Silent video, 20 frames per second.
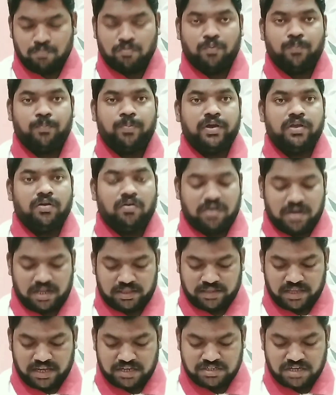ముప్పై ఒక్క
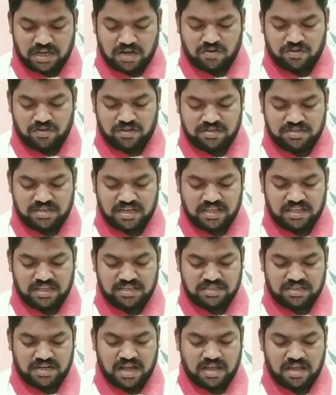దేశాలు
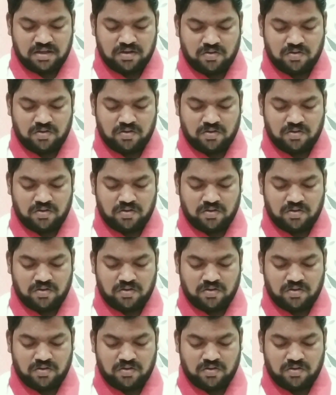నిషేధించిన